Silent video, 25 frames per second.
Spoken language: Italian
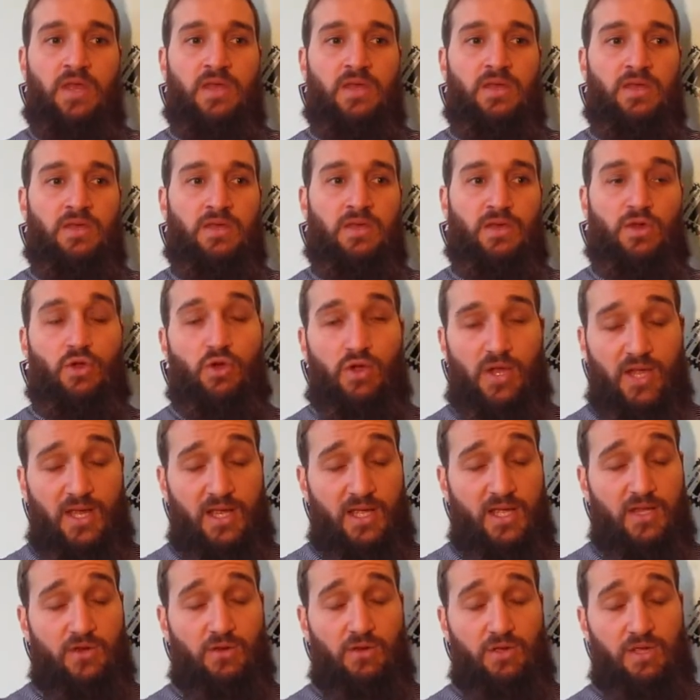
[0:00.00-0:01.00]
Eh, lo
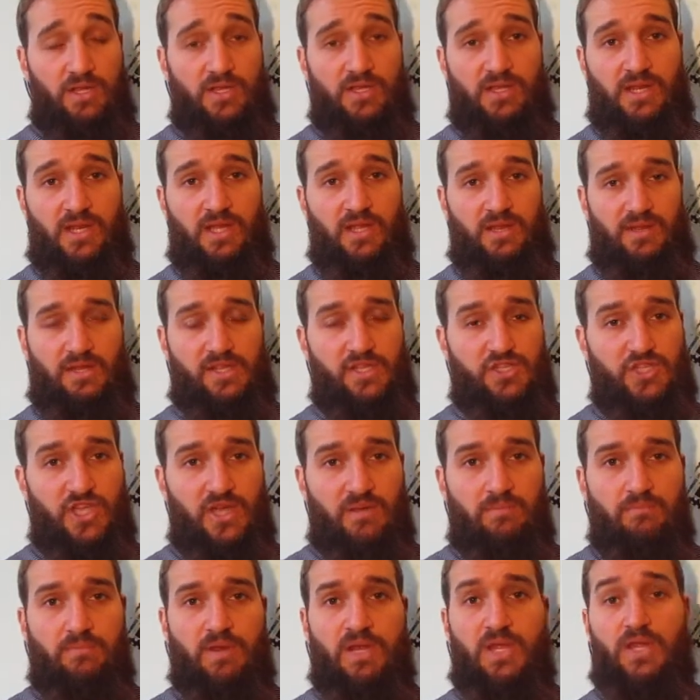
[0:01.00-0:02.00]
caricherò il 3
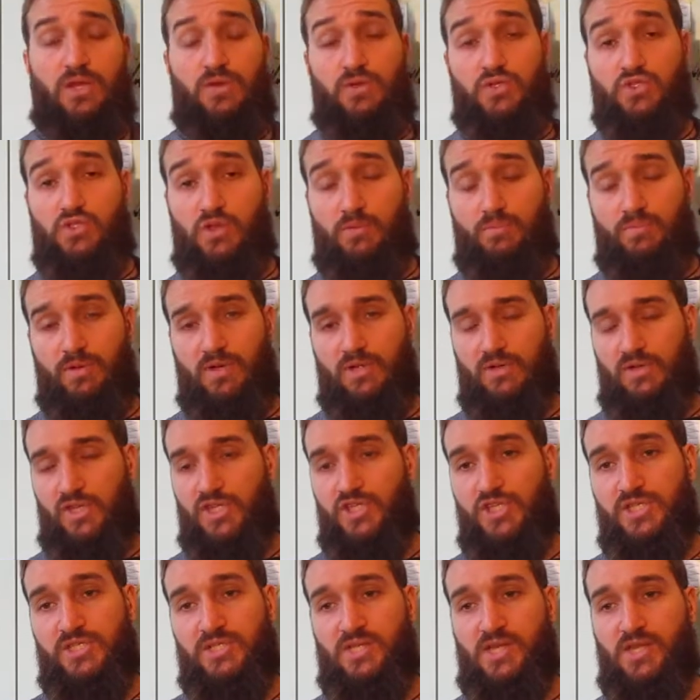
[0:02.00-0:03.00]
dicembre, lo sto
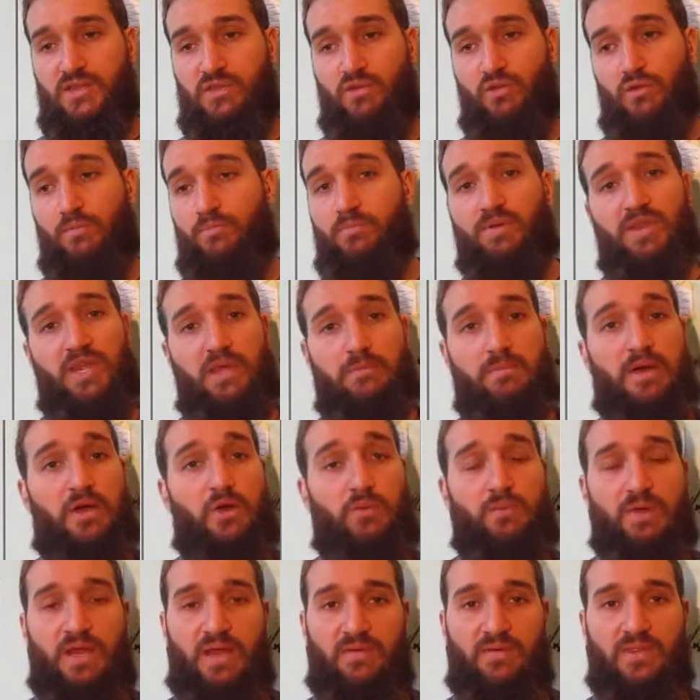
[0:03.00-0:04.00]
registrando prima,
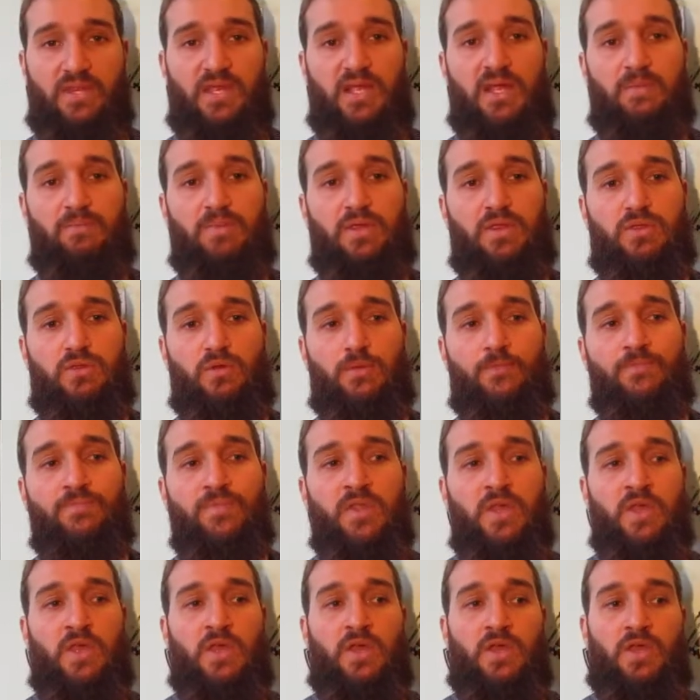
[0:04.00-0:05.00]
non me l'avete capito.
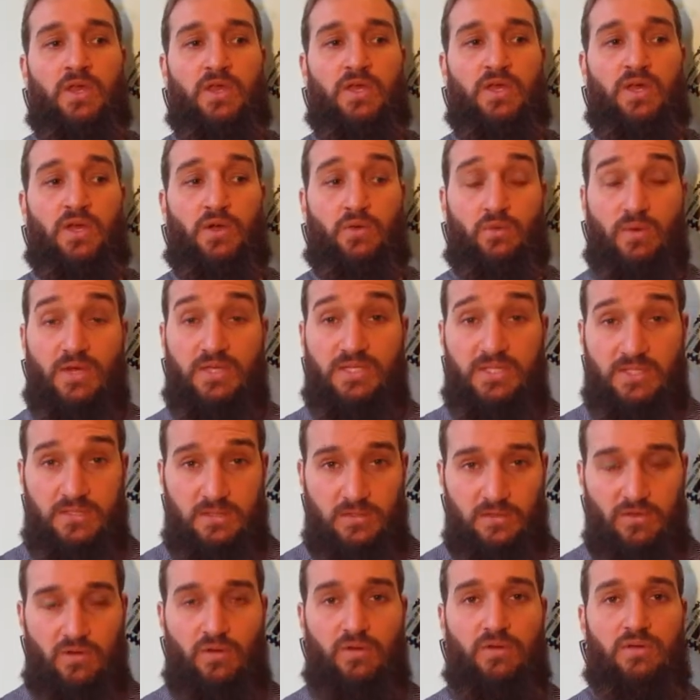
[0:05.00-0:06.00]
Eh,
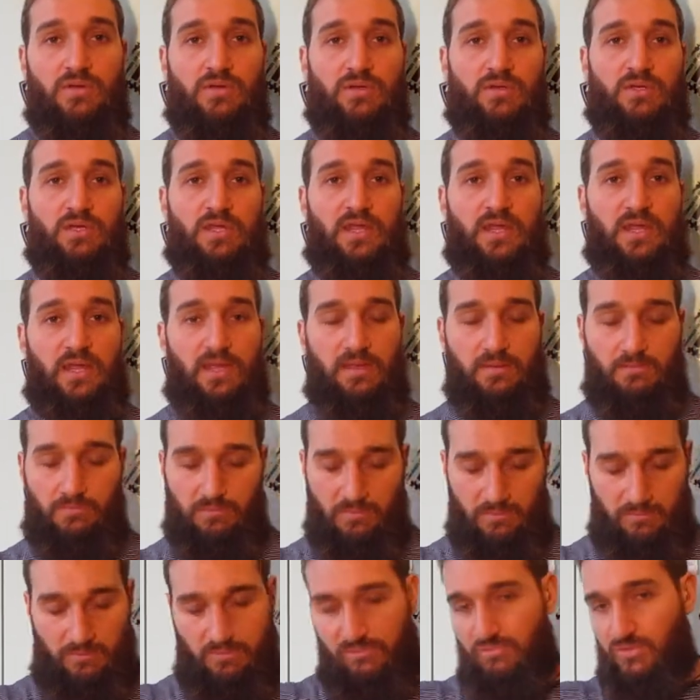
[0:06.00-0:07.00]
questo
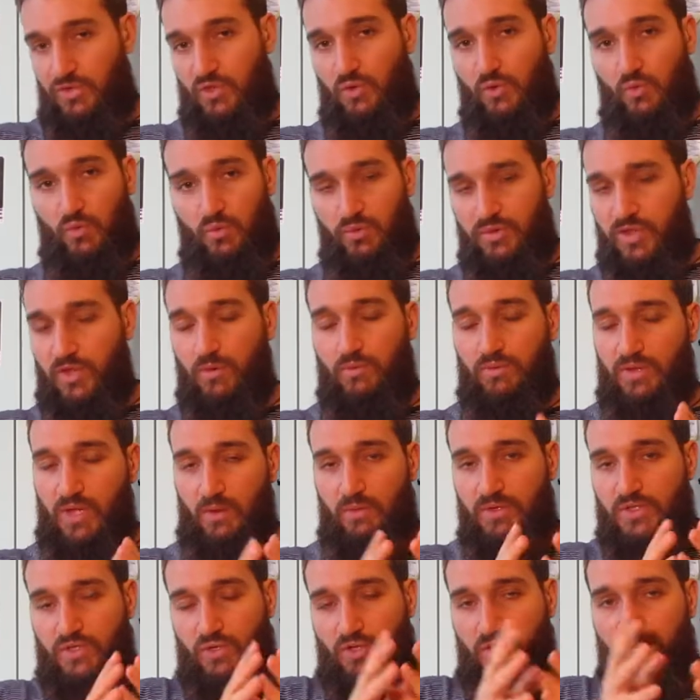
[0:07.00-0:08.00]
da
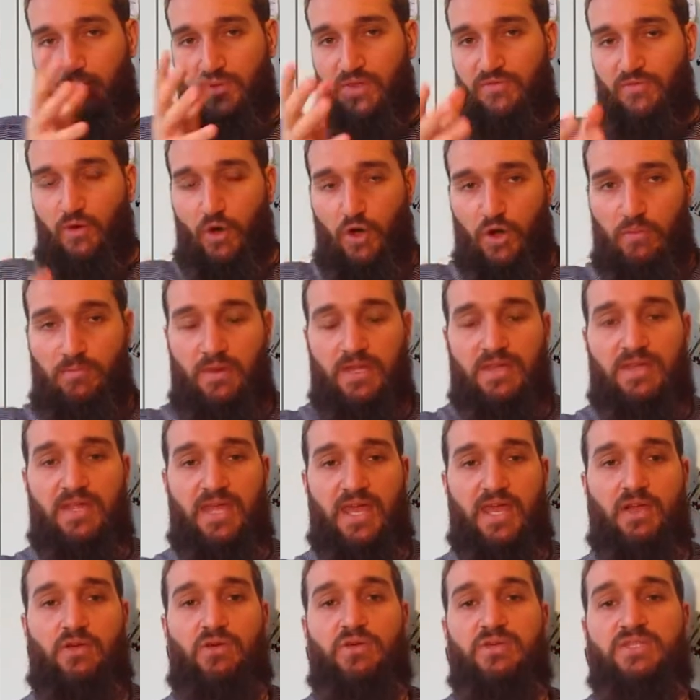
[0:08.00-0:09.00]
questo tipo di format,
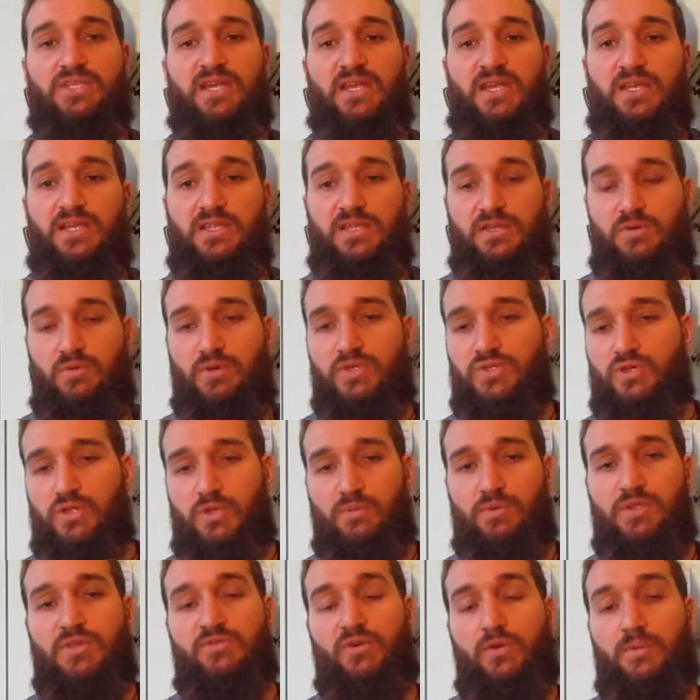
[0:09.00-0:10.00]
ecco, sarà, in questo
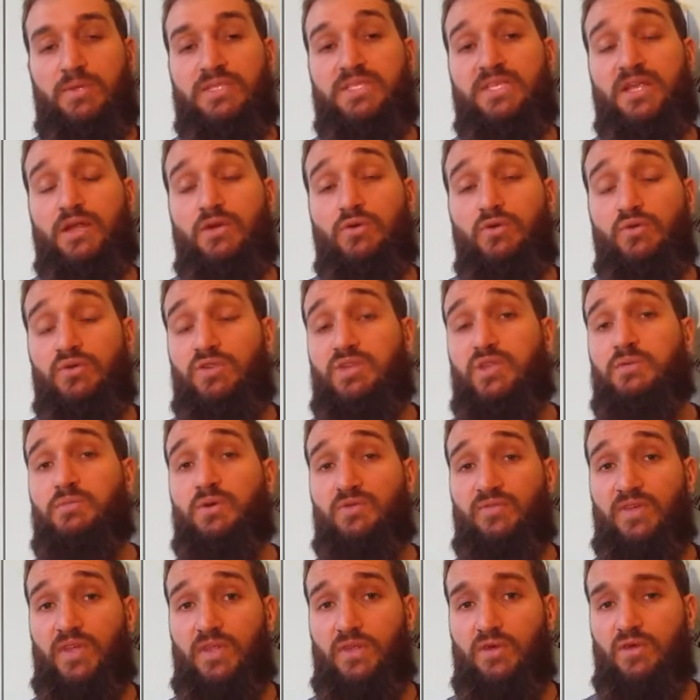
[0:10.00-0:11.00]
tipo di format sarà
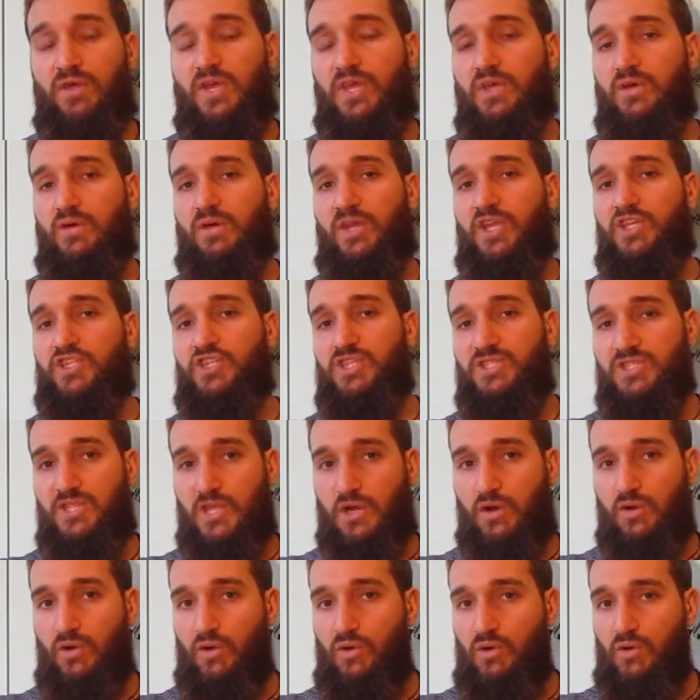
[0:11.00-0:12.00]
l'ultimo video che io
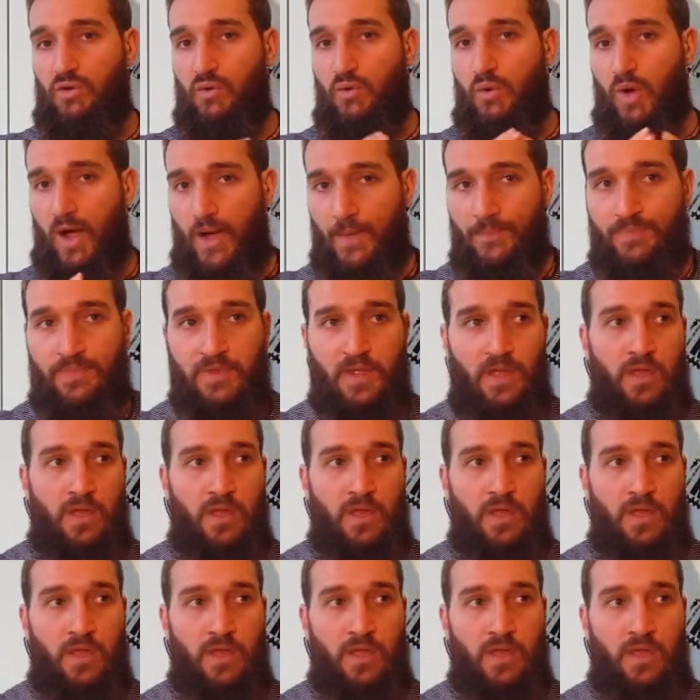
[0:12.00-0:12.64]
registrerò qua